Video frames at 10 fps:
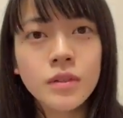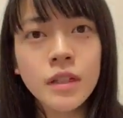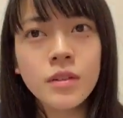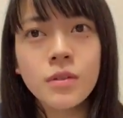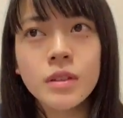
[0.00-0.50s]

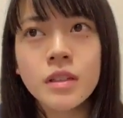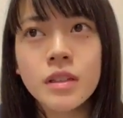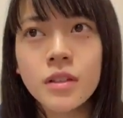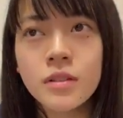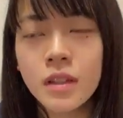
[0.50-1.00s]
結構私
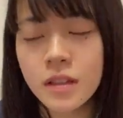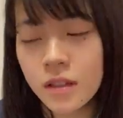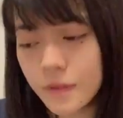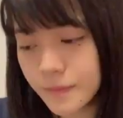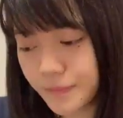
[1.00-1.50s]
なん
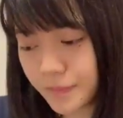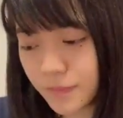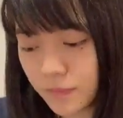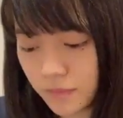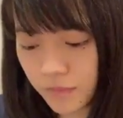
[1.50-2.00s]
だ、
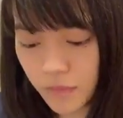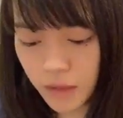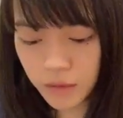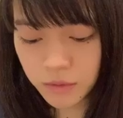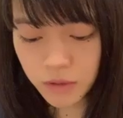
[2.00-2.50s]

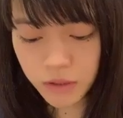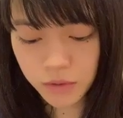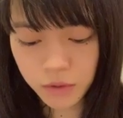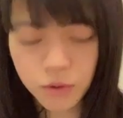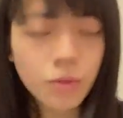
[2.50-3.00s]
腕
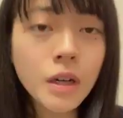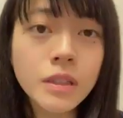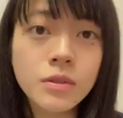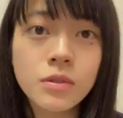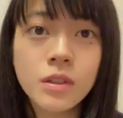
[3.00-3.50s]
ちょっと弱
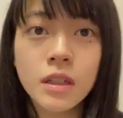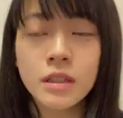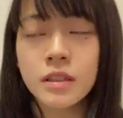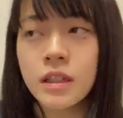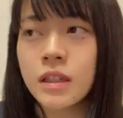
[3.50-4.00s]
いとこがあっ
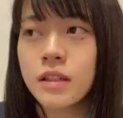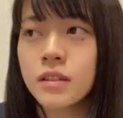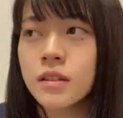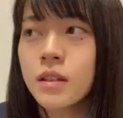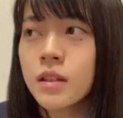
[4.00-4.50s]

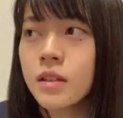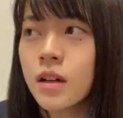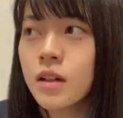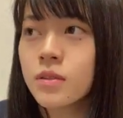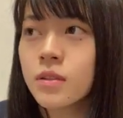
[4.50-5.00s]
て、
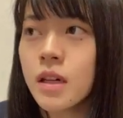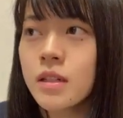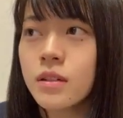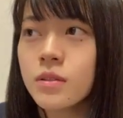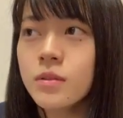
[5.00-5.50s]

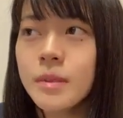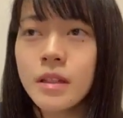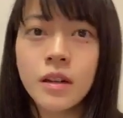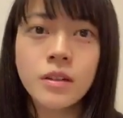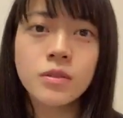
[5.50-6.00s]
海
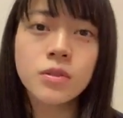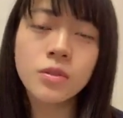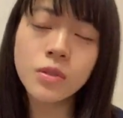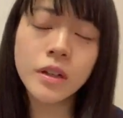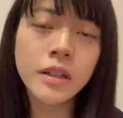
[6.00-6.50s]
に入るとそ
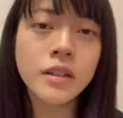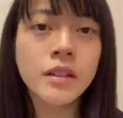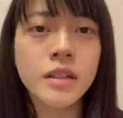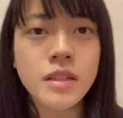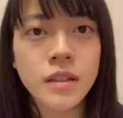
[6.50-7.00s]
こが
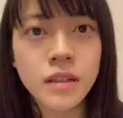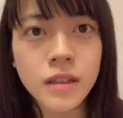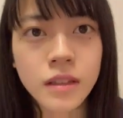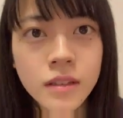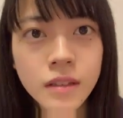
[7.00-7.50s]
ヒリヒリしちゃっ
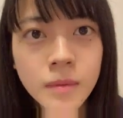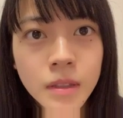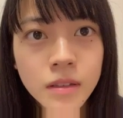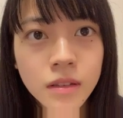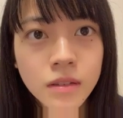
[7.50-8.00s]
てダメ
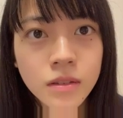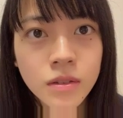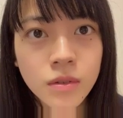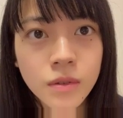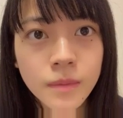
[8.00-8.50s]
だったんで
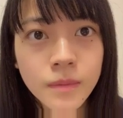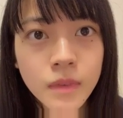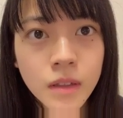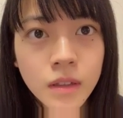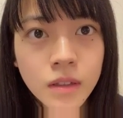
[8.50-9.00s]
すよ。
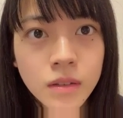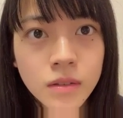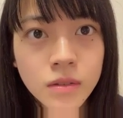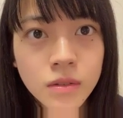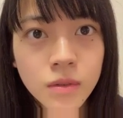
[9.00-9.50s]

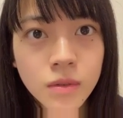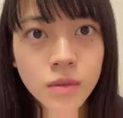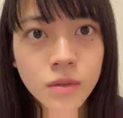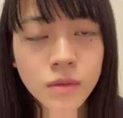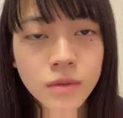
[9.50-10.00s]
そ
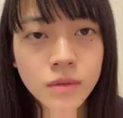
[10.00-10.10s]
う